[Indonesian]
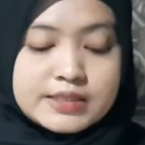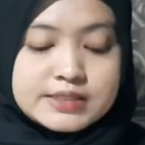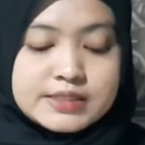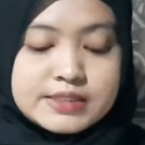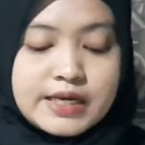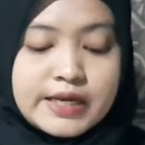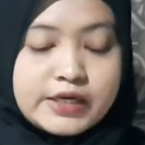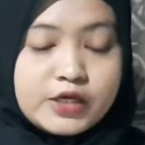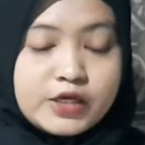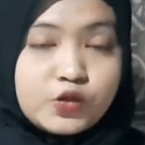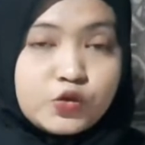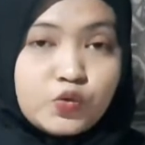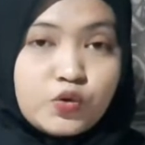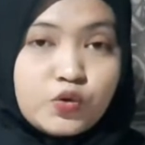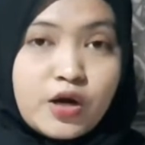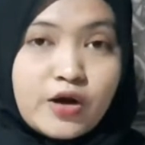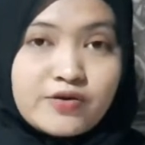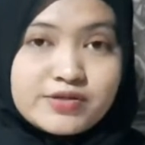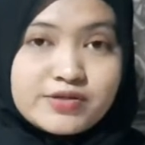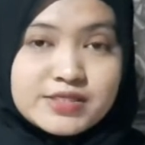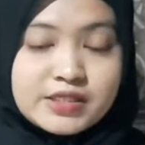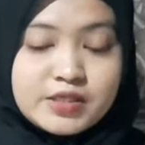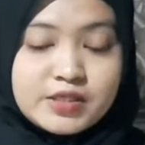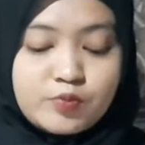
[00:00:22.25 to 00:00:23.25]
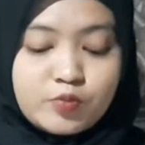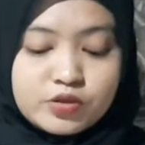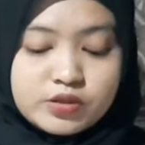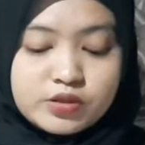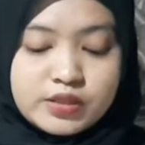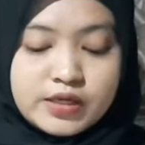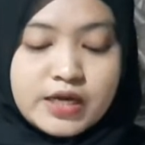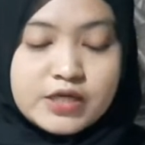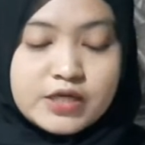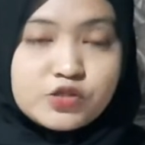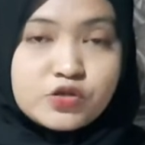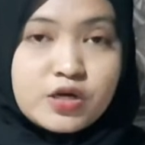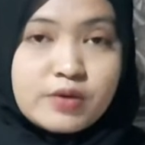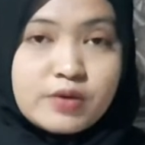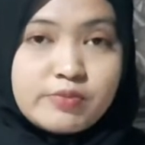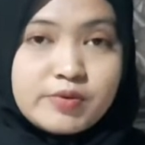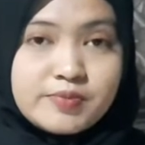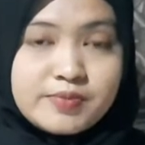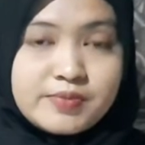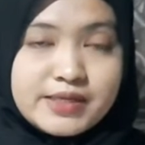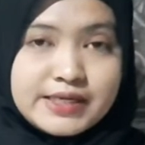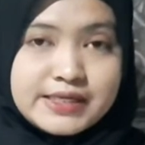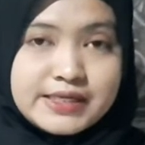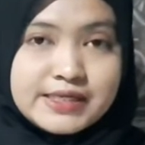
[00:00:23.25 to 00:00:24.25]
Selain itu, kawasan Timur Tengah juga
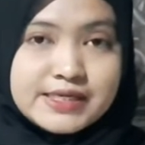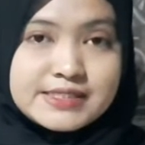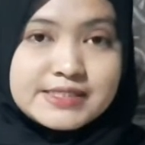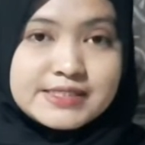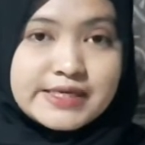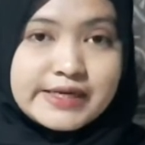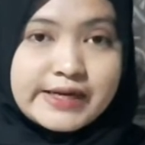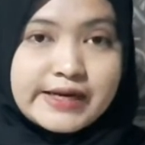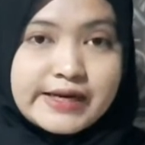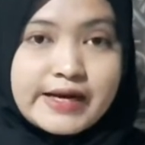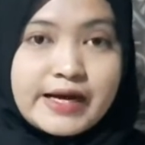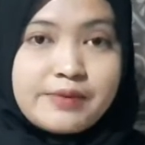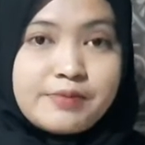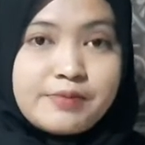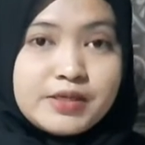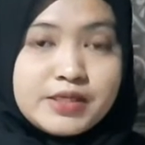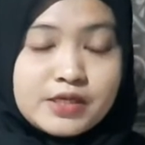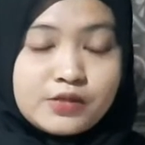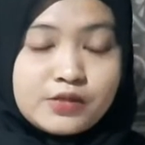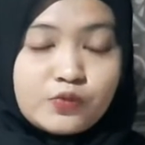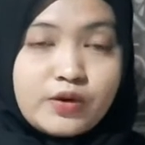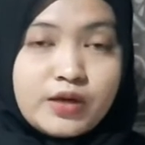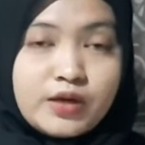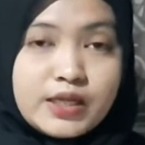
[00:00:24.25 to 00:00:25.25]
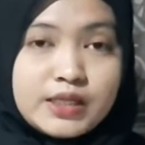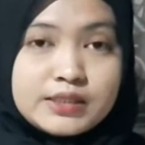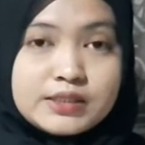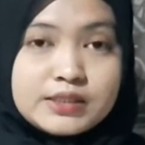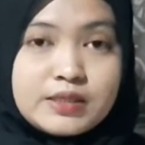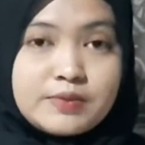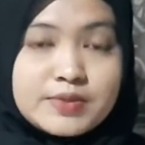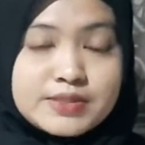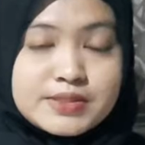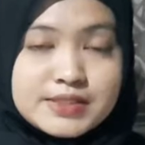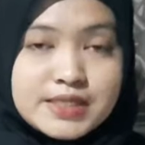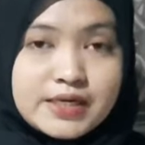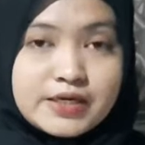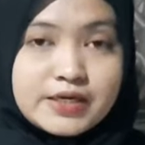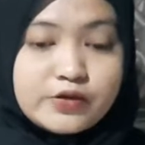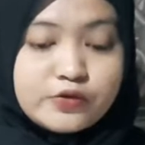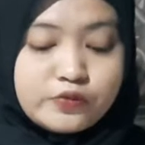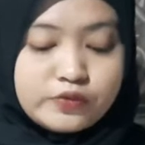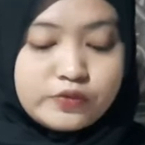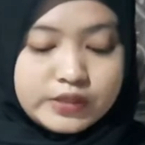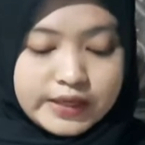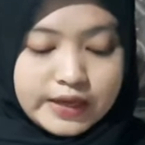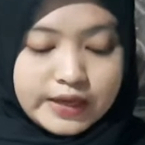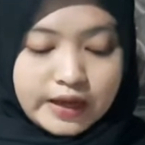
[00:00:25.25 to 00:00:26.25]
memiliki cadangan minyak tunggal terbesar
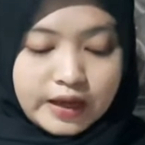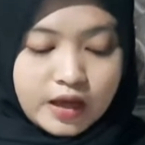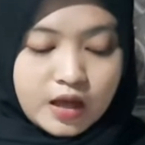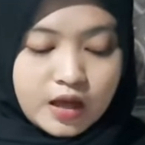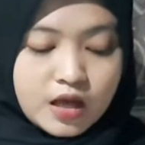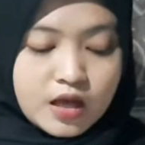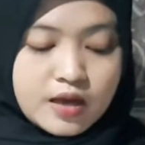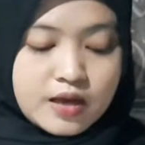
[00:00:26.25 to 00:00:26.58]
di dunia.